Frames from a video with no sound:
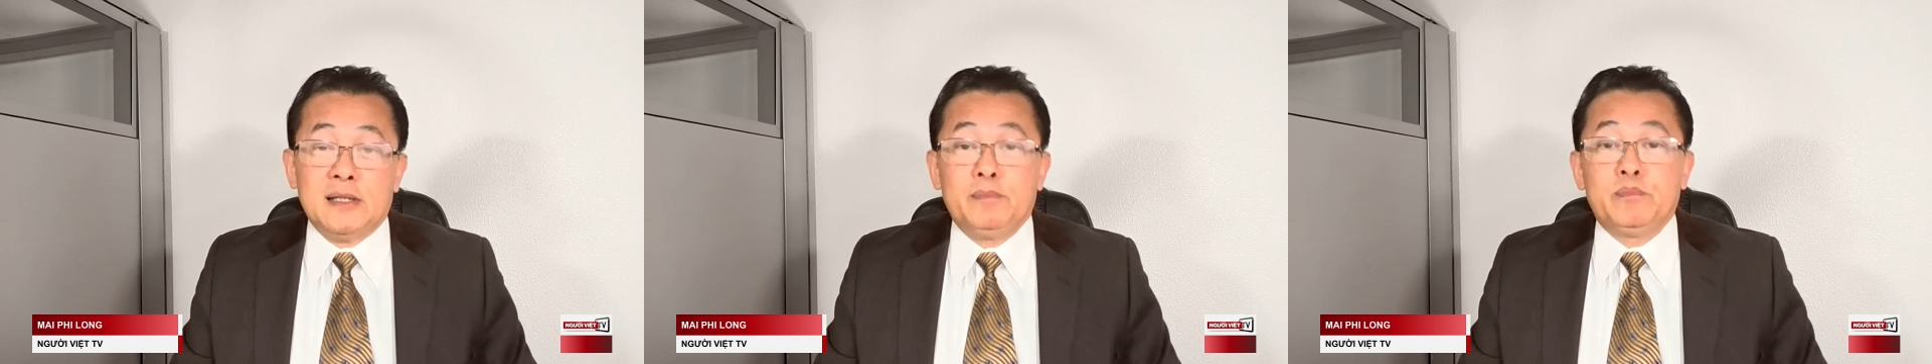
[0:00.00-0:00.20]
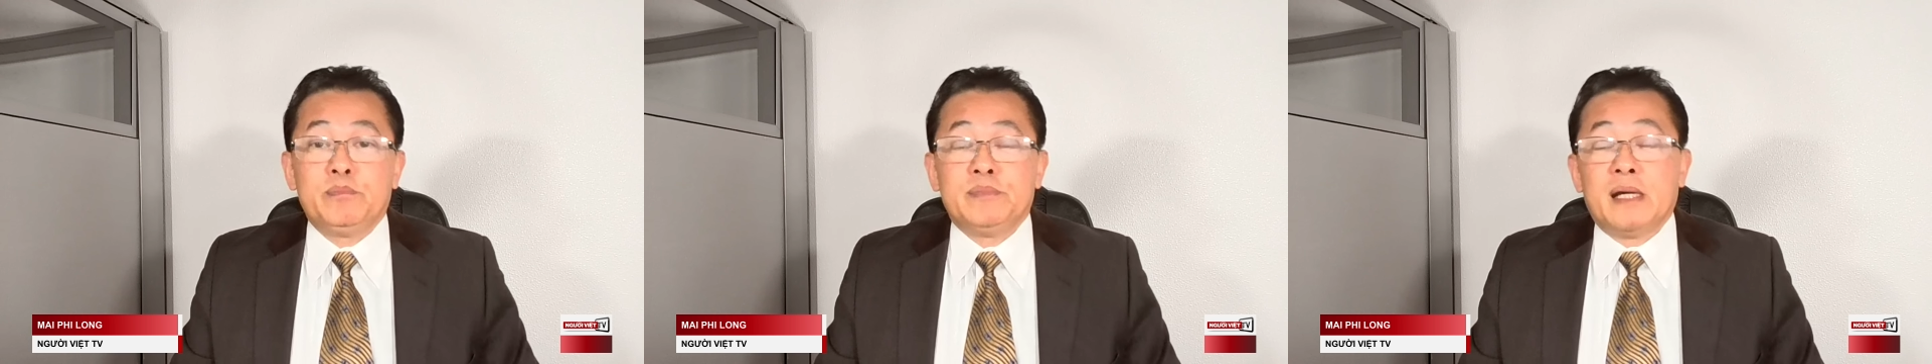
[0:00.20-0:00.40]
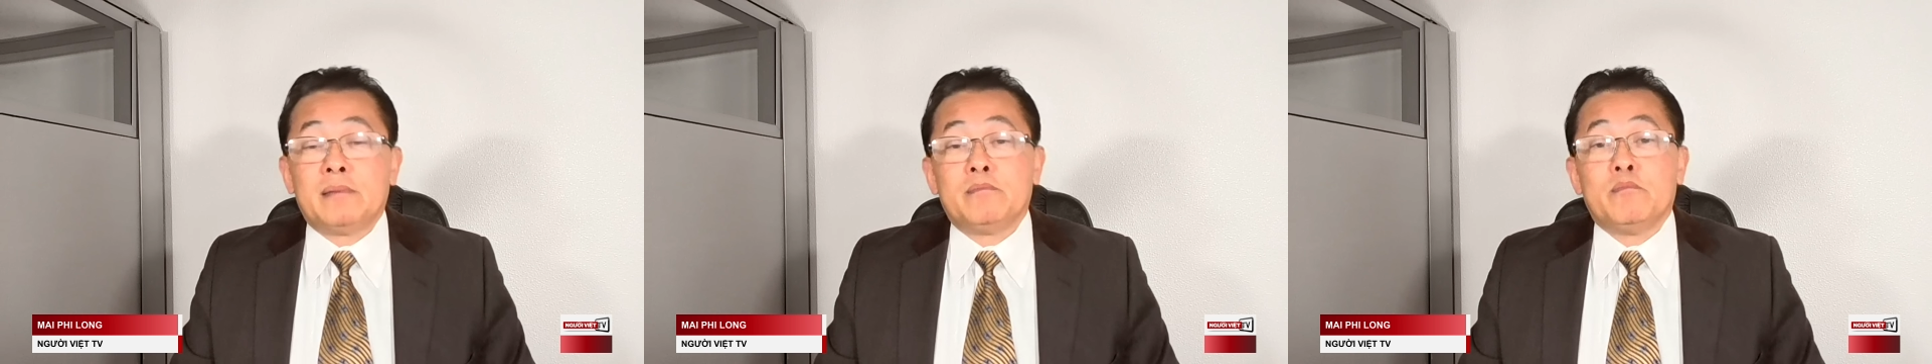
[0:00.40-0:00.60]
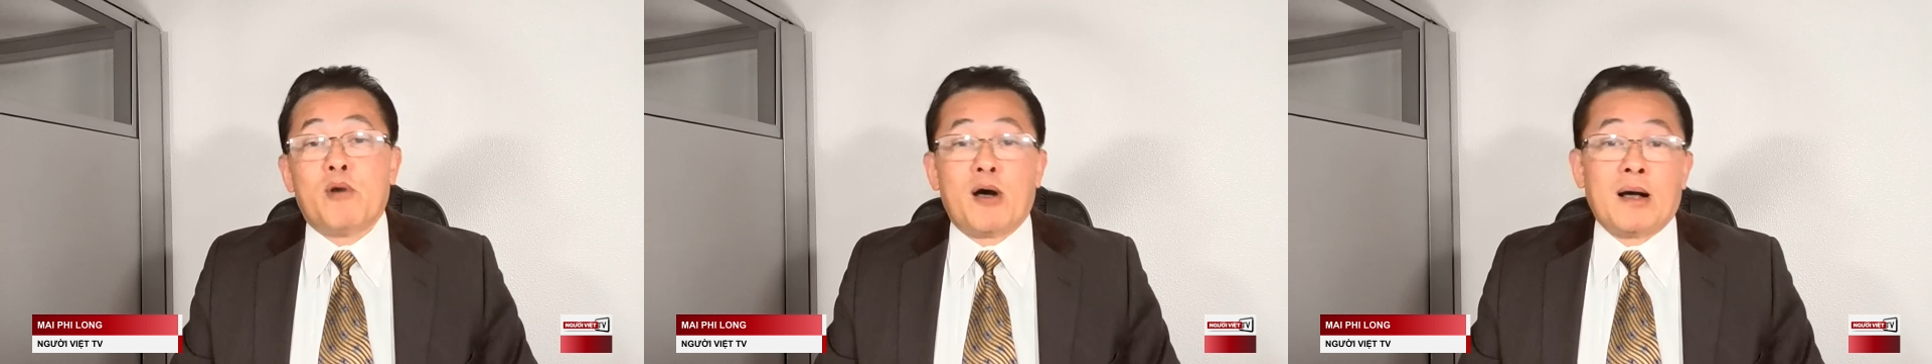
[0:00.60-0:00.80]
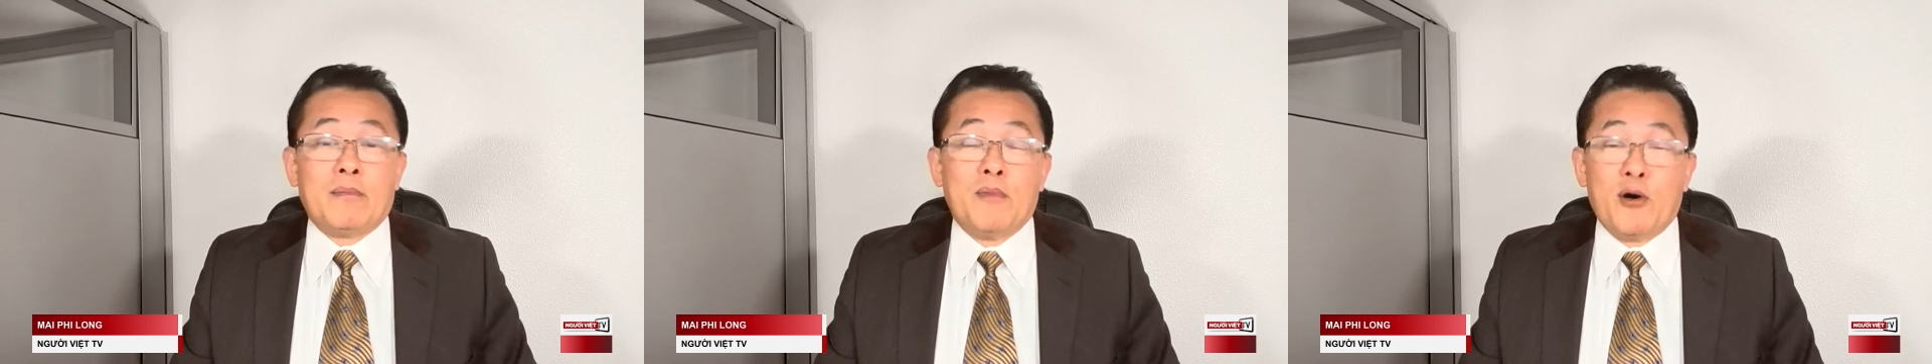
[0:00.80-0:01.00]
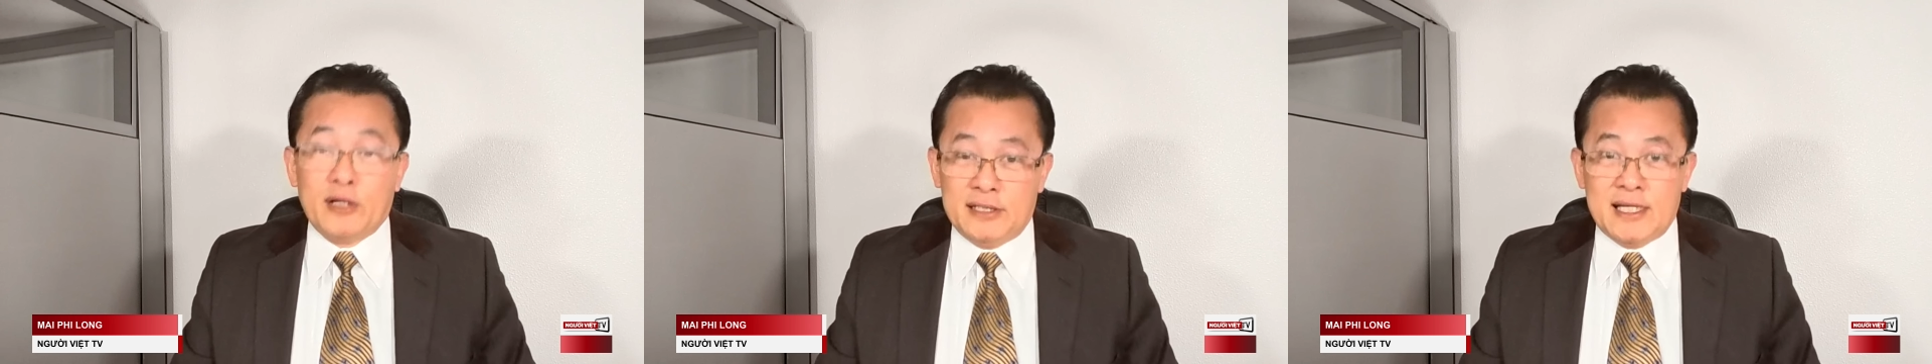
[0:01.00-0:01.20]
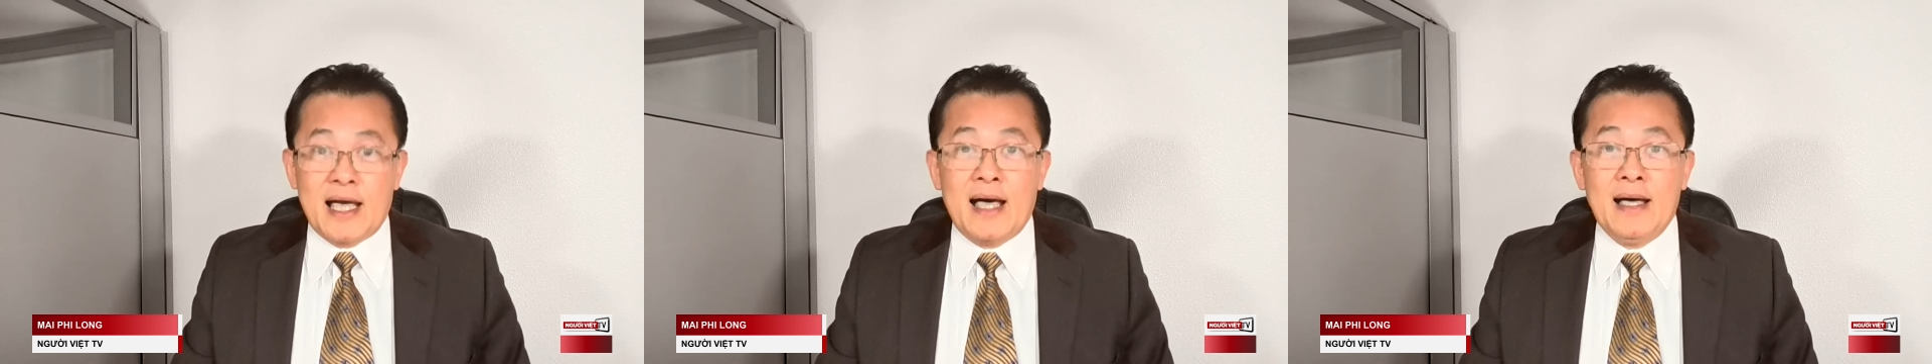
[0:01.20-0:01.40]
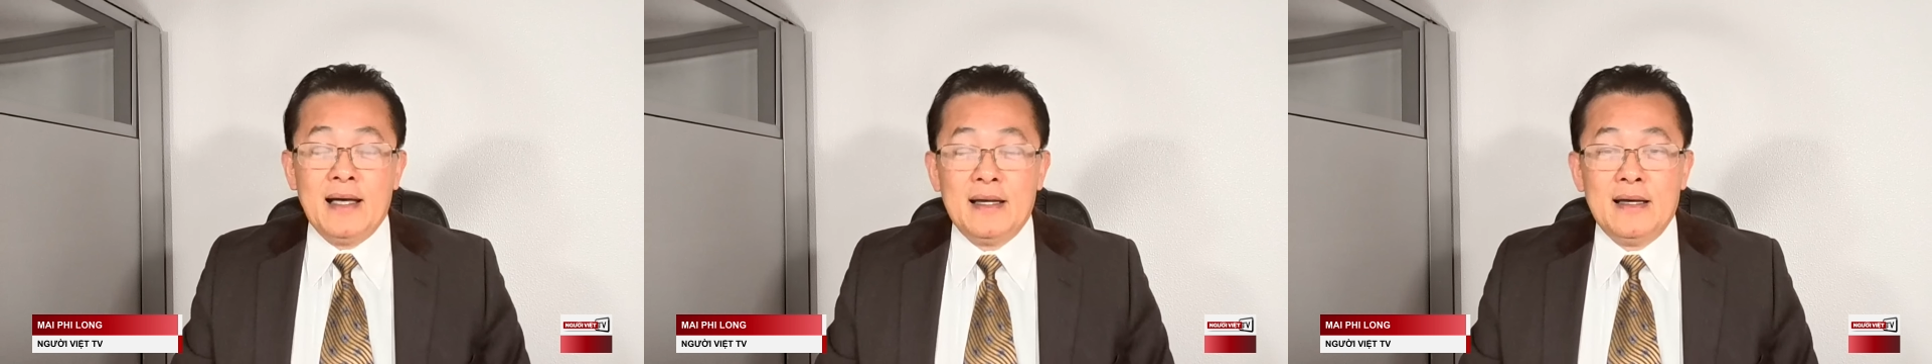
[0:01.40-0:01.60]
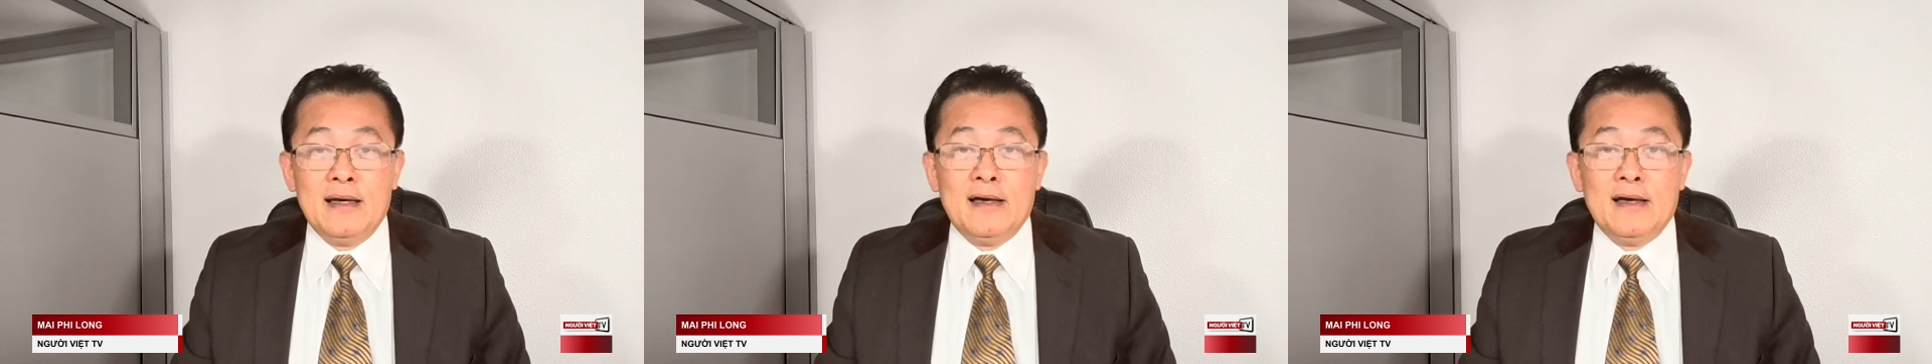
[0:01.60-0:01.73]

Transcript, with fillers: chấp nhận mọi giá